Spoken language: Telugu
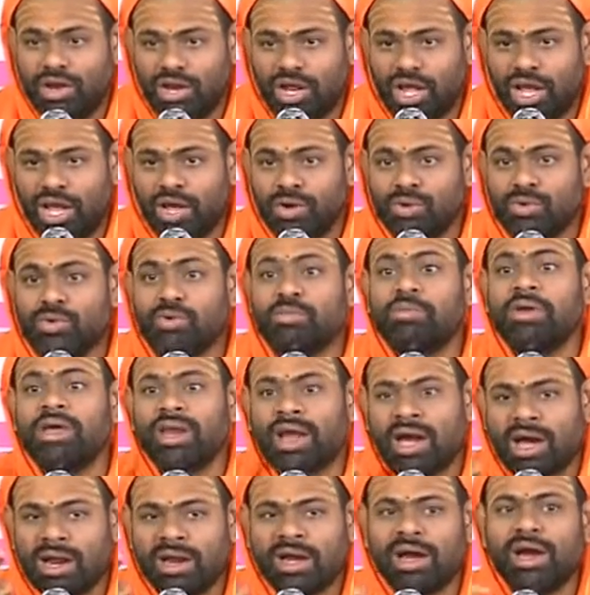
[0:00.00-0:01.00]
నేను మీ
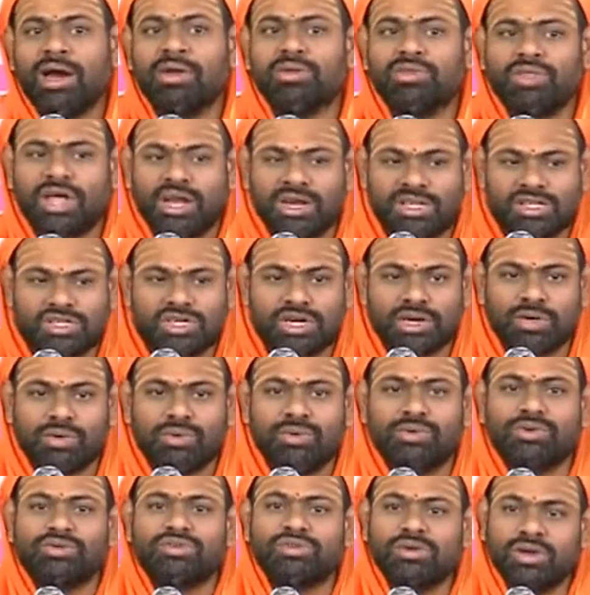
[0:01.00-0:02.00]
నాన్నగారు తరించడం
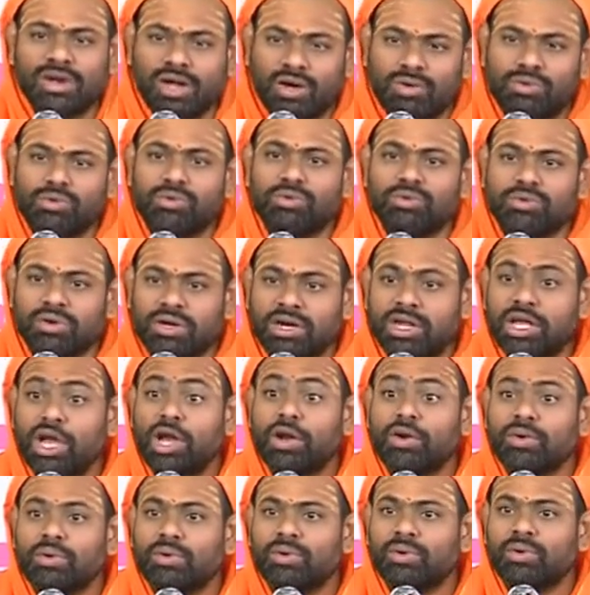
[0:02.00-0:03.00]
కోసం నా కూతుర్ని
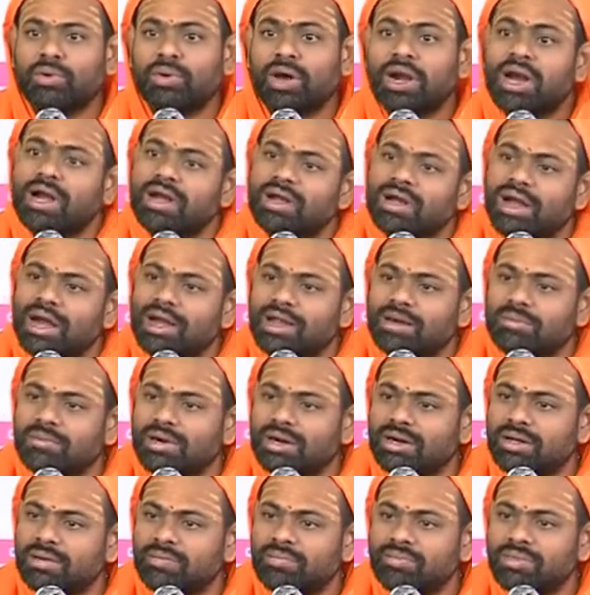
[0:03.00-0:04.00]
ఏలుకో అని
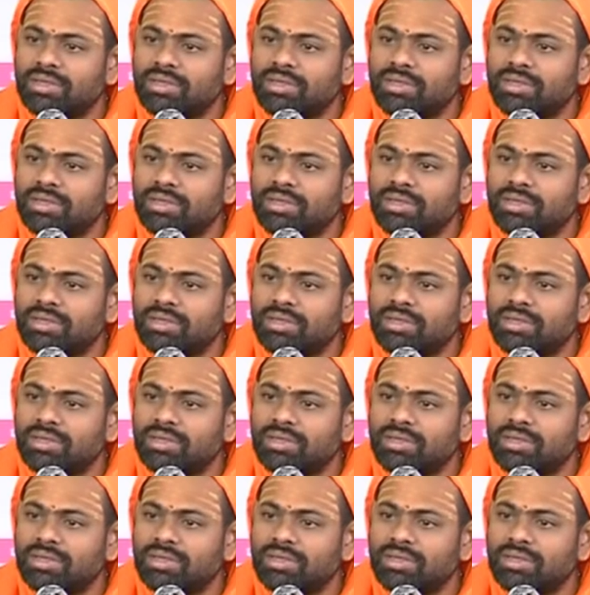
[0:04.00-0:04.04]
అంటాడనమాట